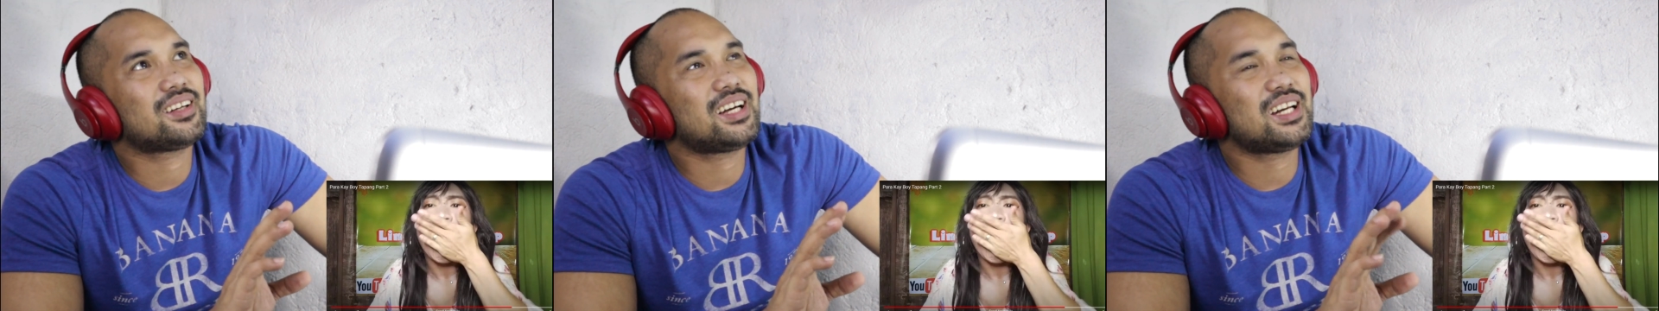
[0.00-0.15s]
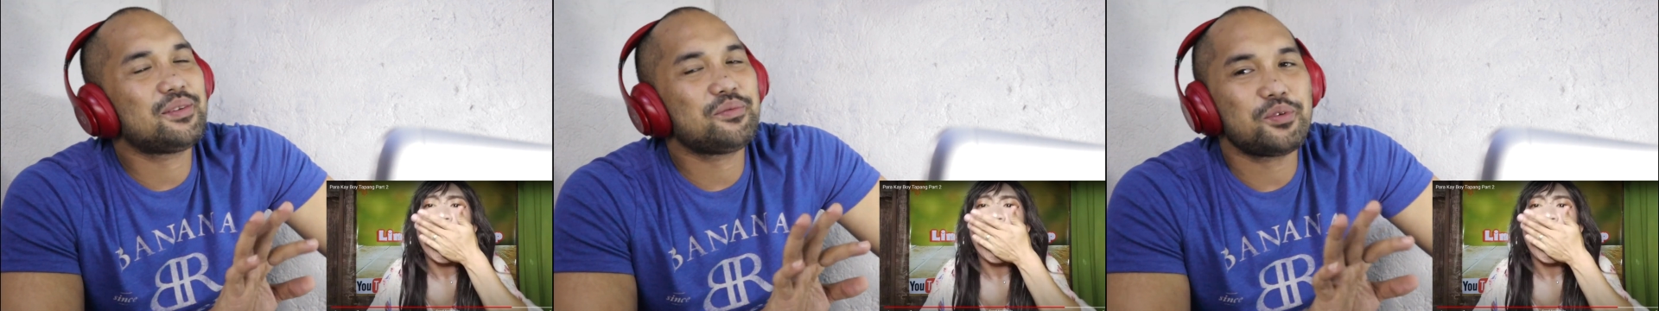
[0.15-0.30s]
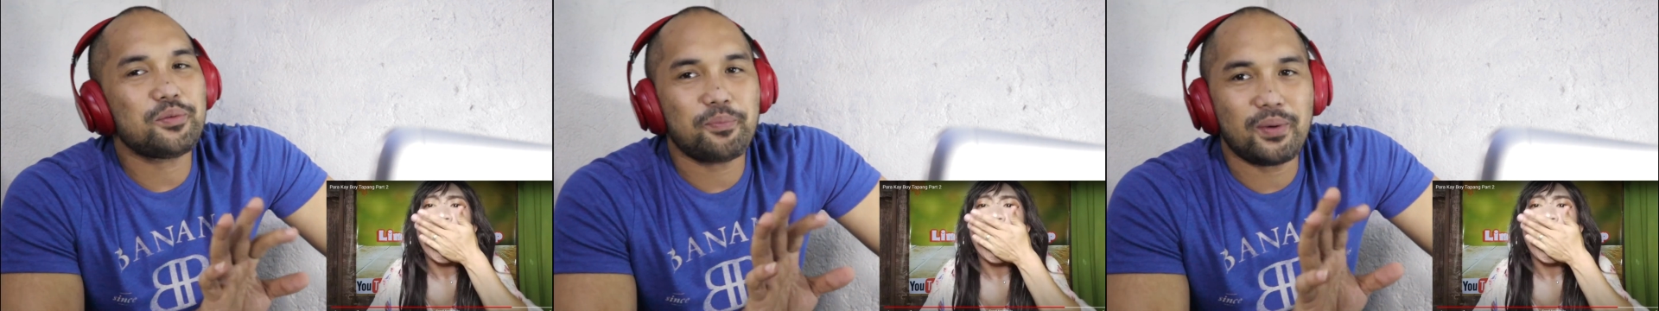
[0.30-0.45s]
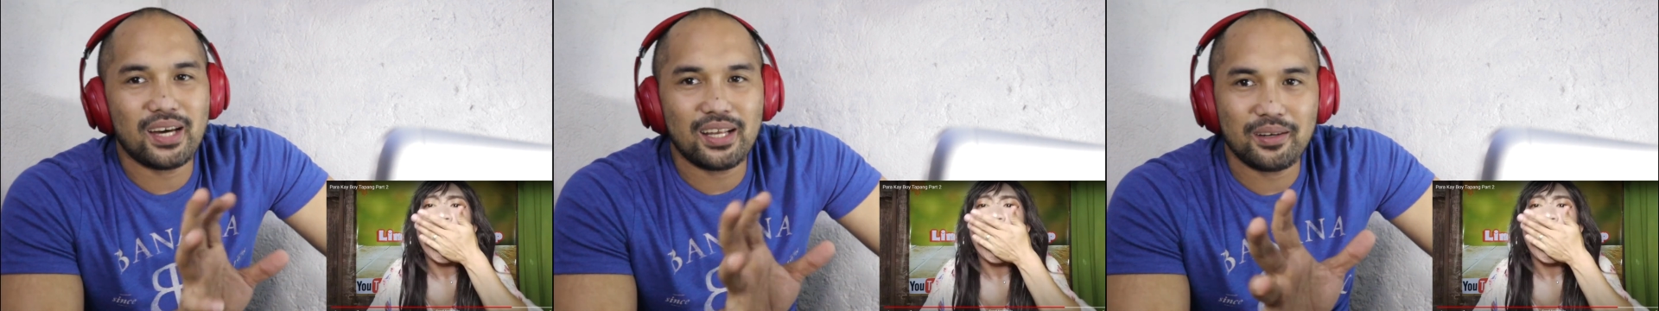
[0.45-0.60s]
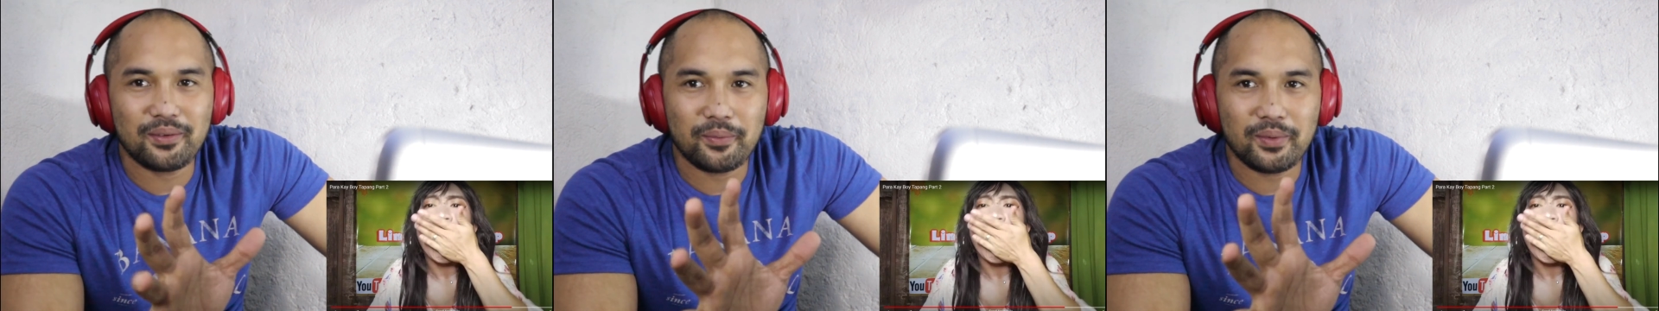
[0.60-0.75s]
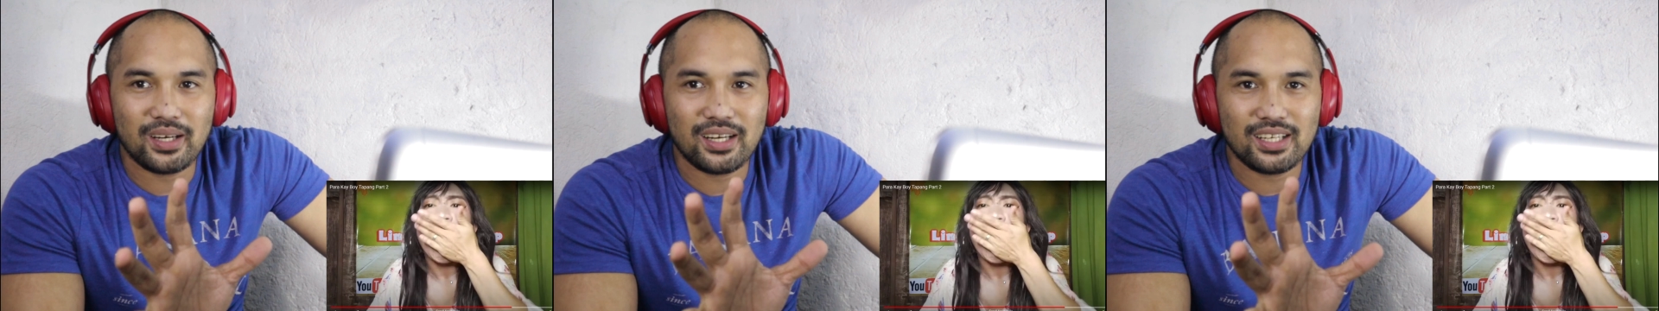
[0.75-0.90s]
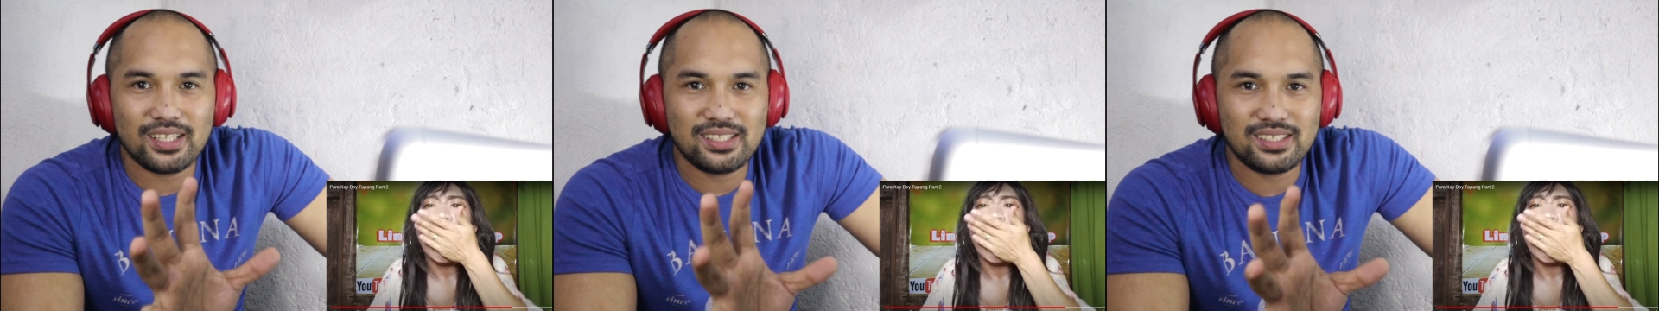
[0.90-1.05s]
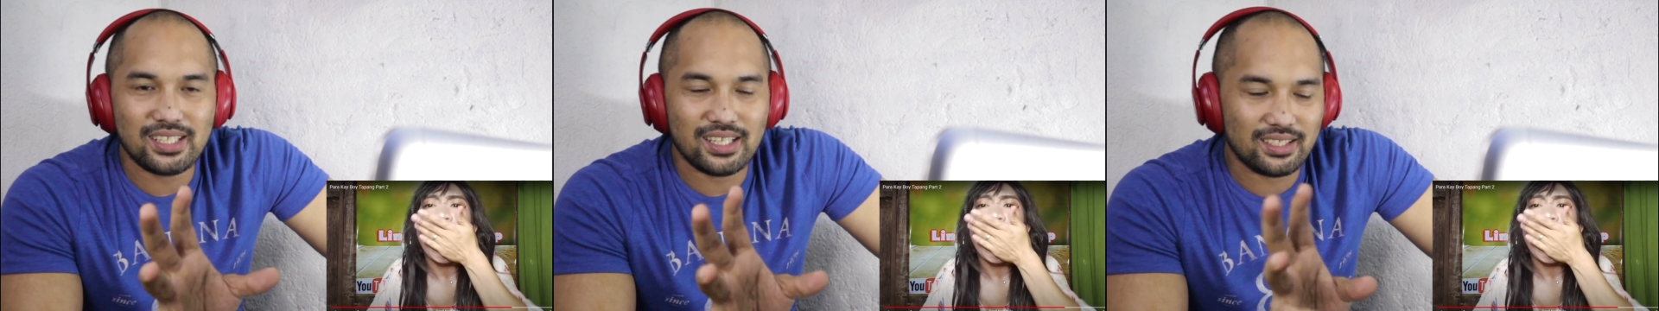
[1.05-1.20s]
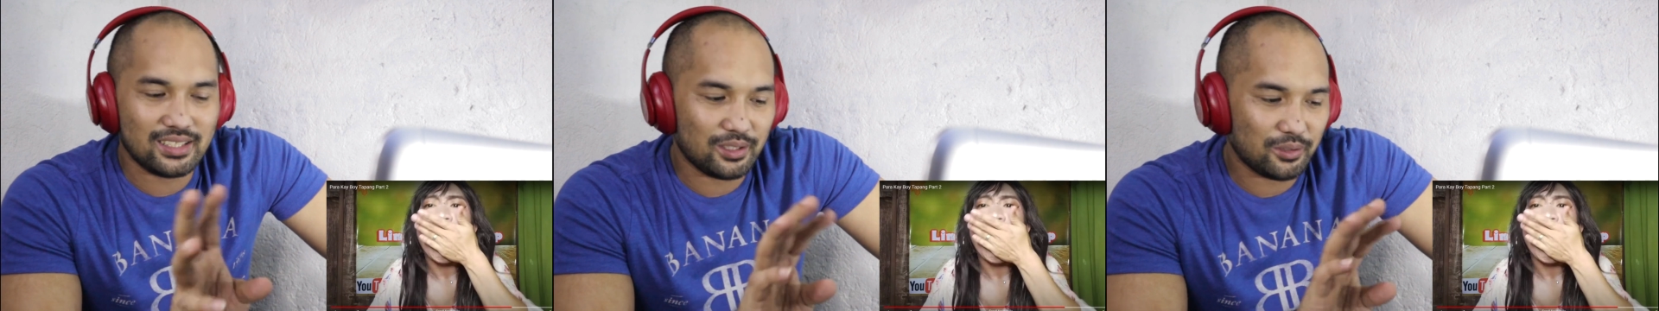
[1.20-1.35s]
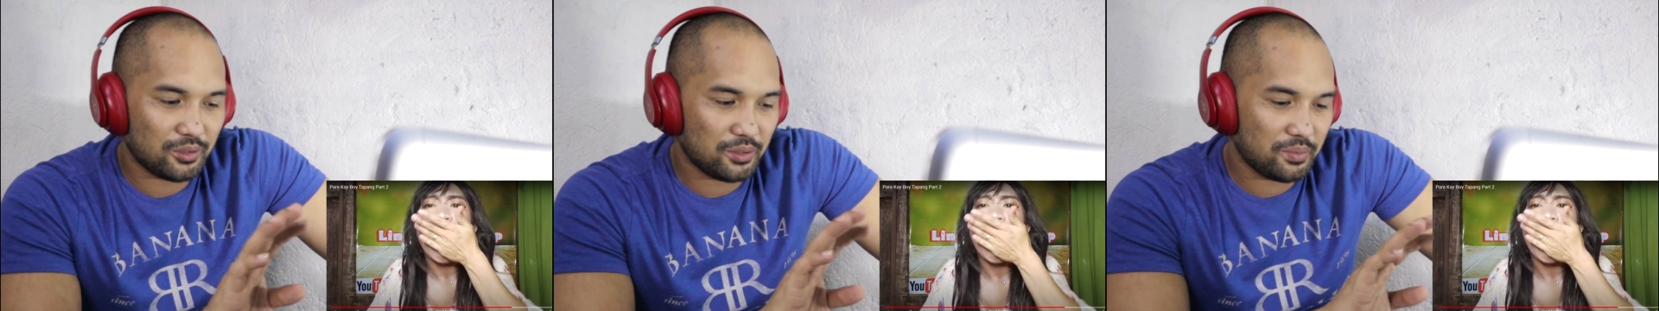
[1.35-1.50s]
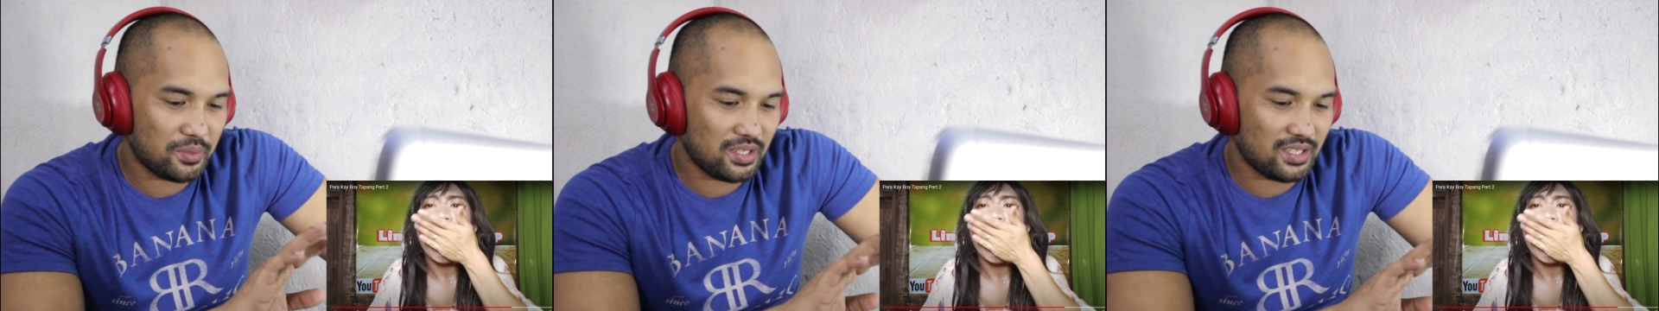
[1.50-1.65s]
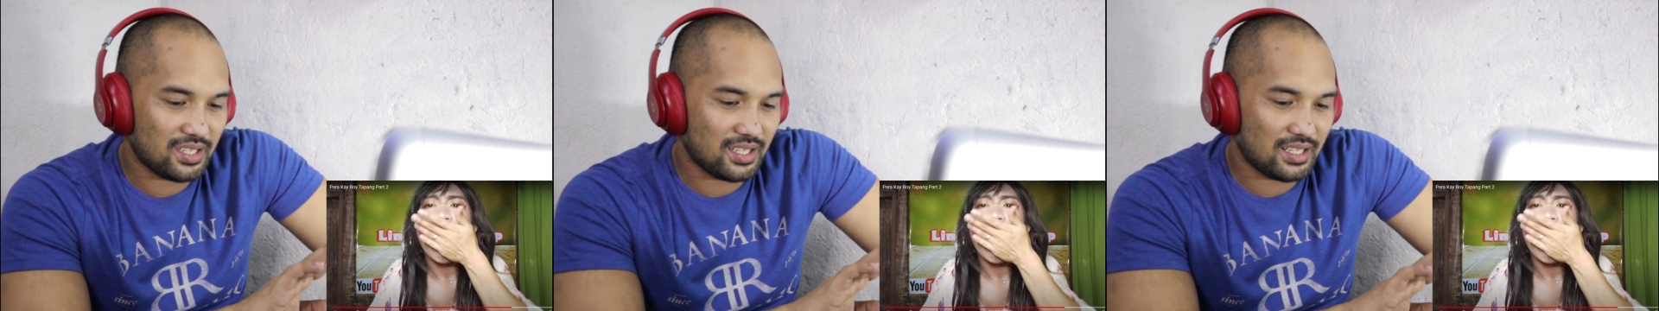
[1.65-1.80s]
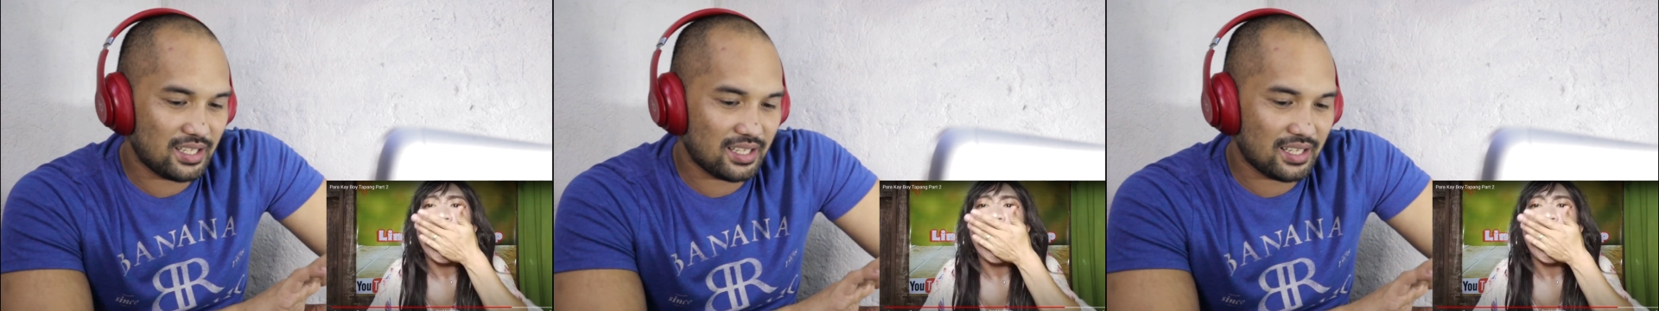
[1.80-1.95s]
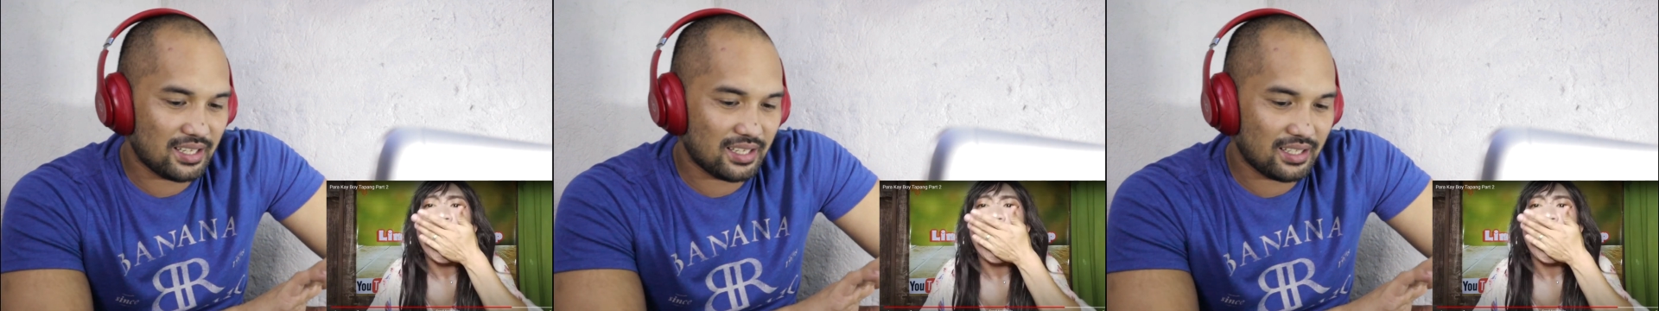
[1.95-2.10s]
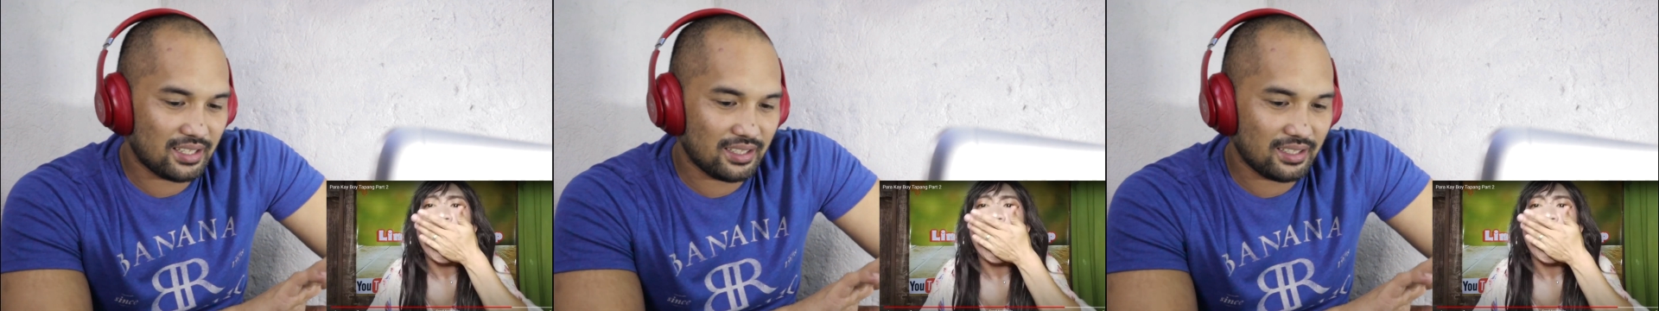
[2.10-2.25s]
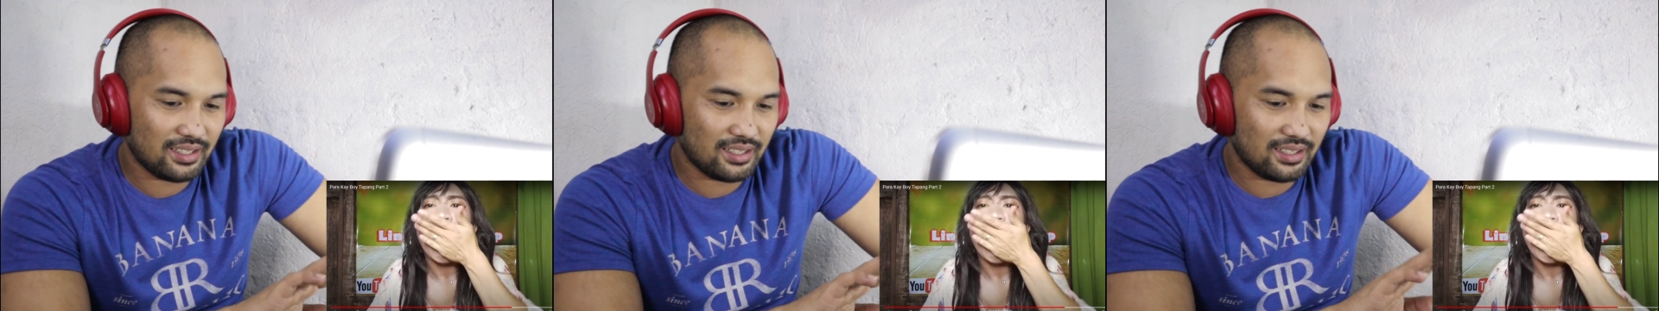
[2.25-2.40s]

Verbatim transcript: Alam niyo, parang mga stand-up comedian na